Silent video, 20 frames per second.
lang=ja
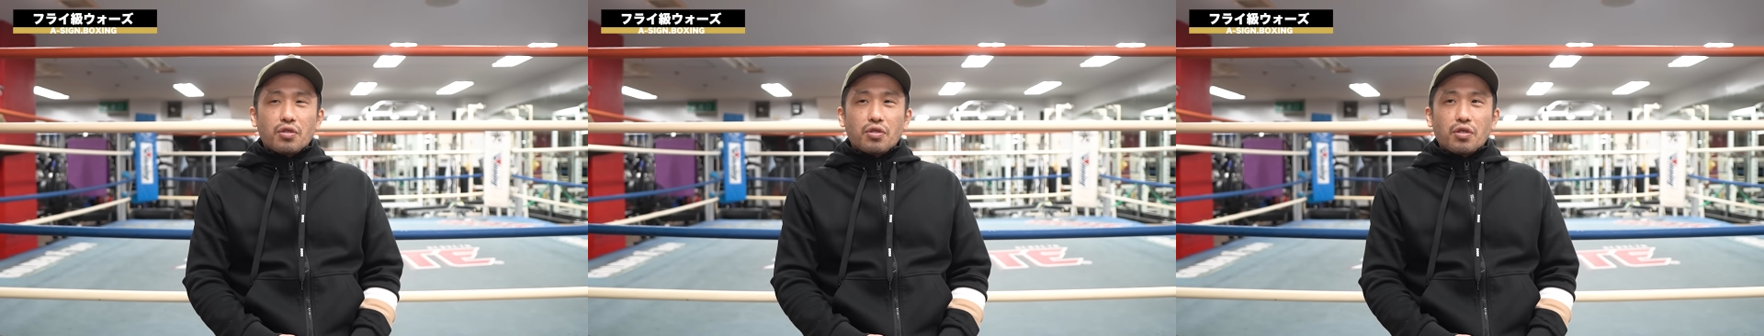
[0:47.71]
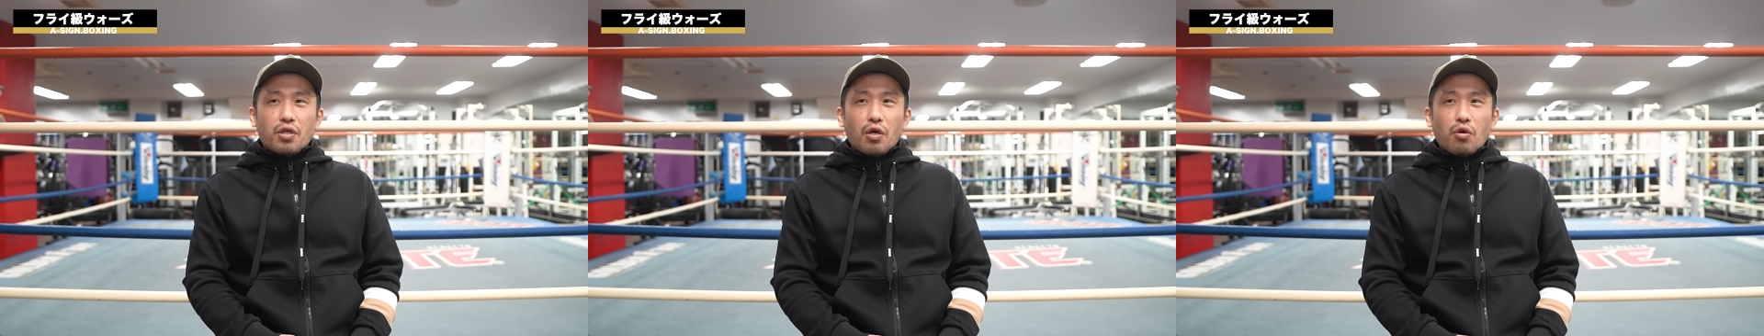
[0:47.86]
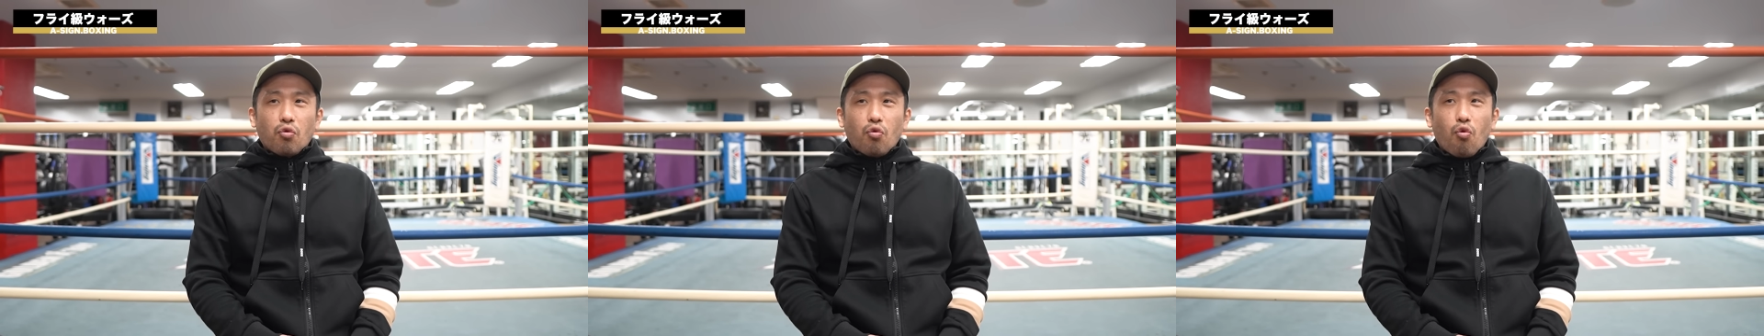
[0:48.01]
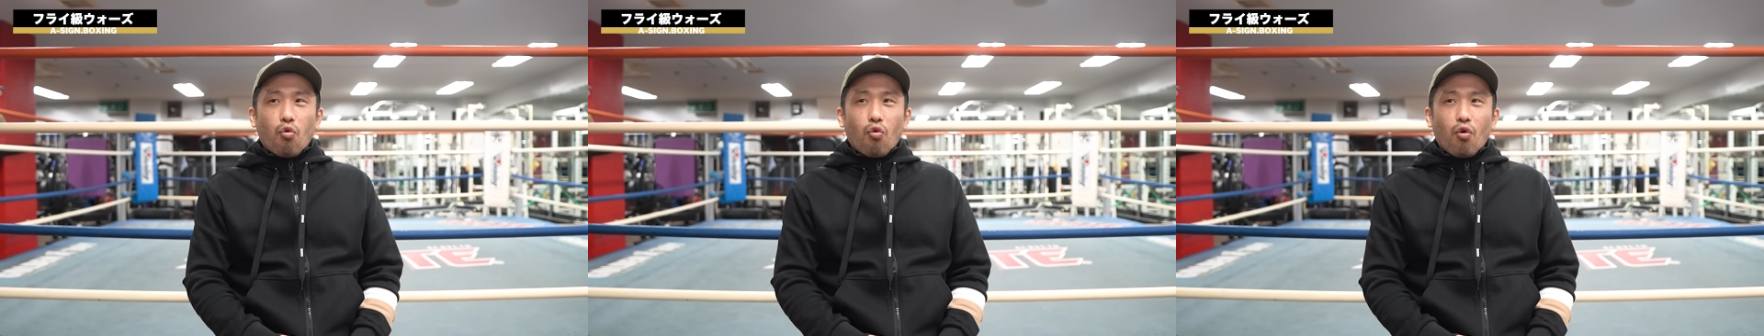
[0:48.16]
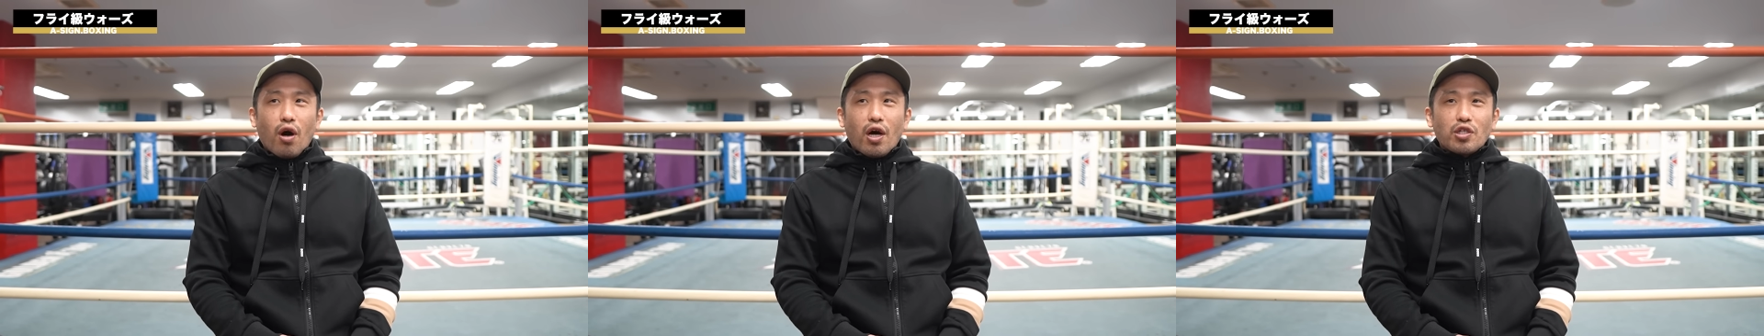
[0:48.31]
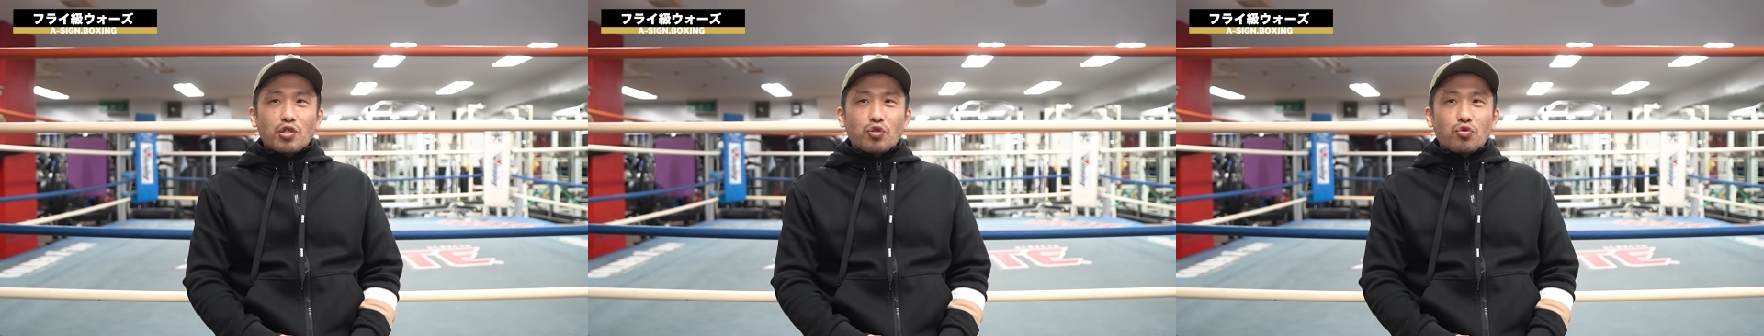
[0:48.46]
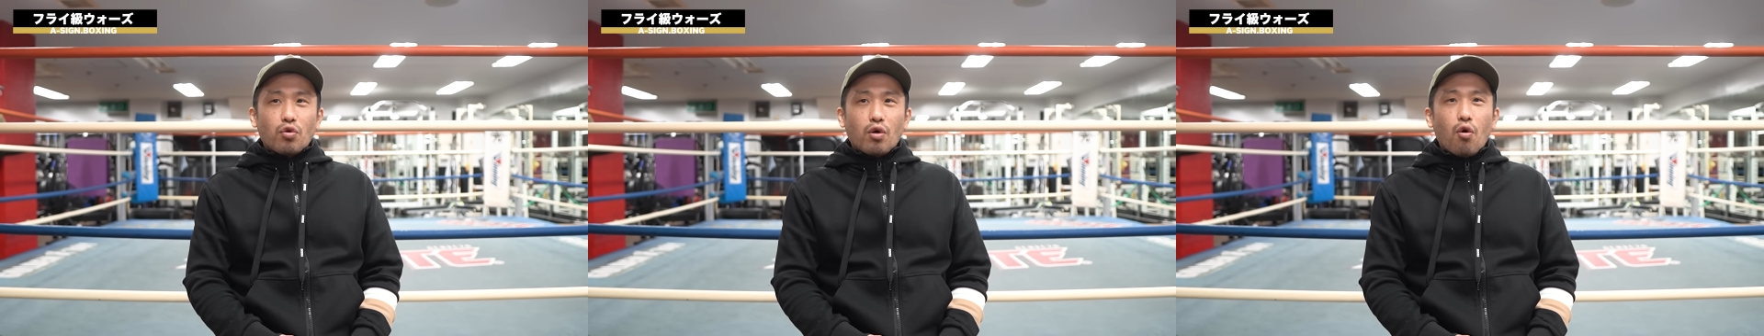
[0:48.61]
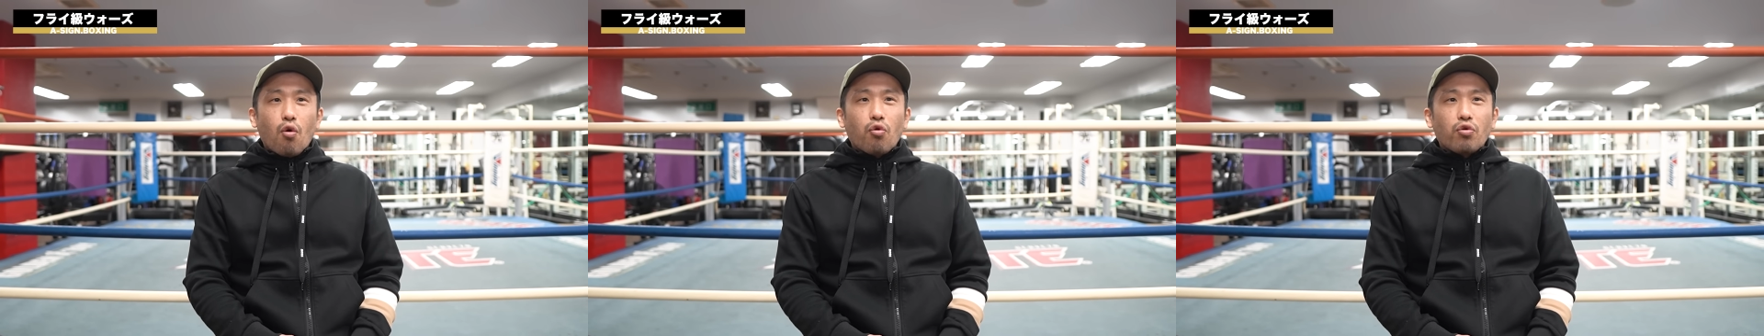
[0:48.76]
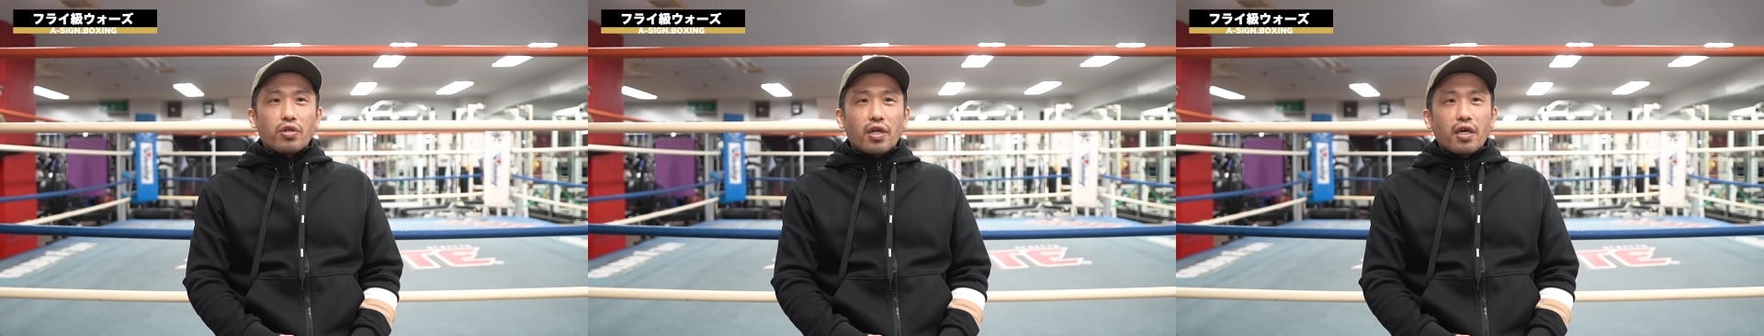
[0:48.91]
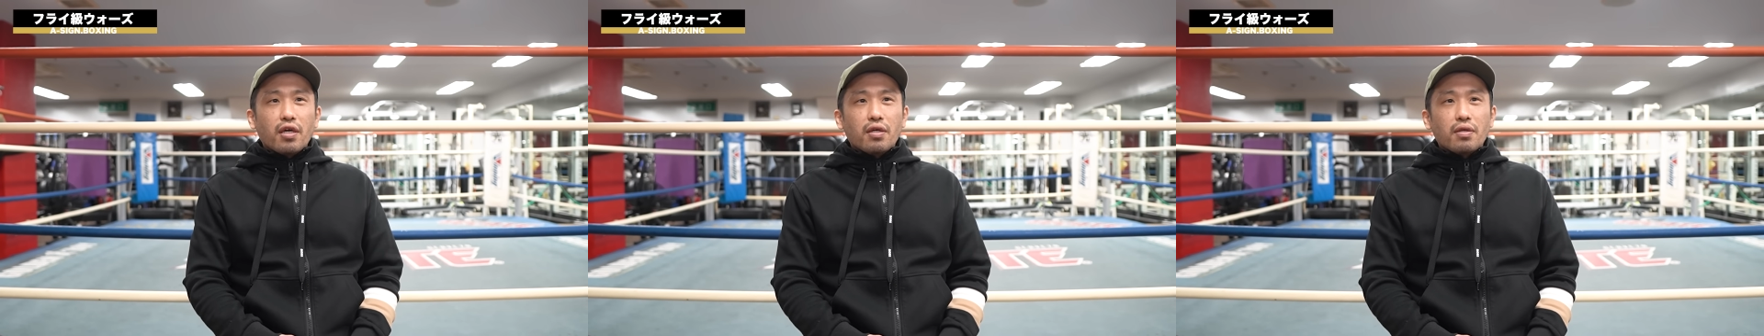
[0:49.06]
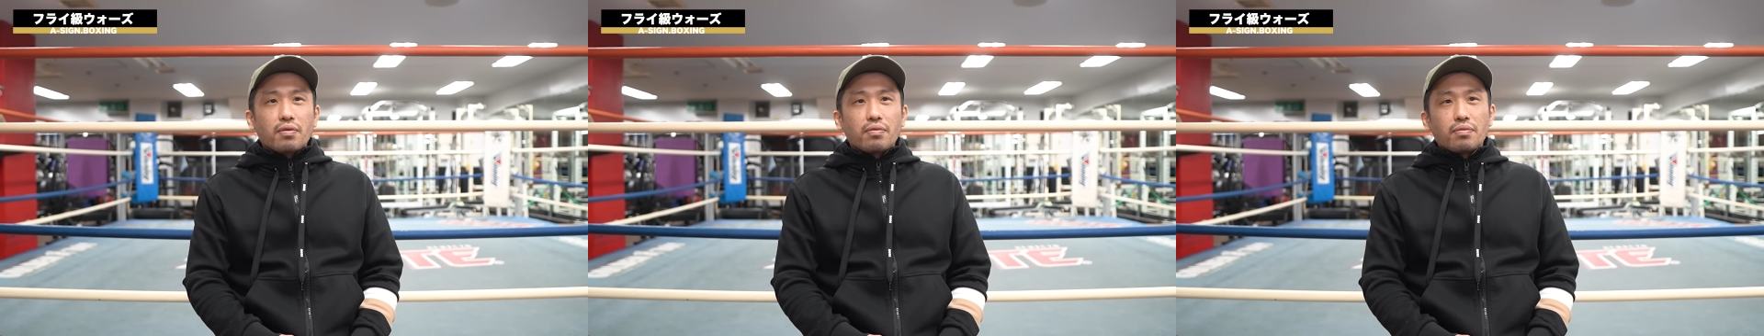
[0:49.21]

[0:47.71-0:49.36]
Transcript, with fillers: 結構圧勝が多くない？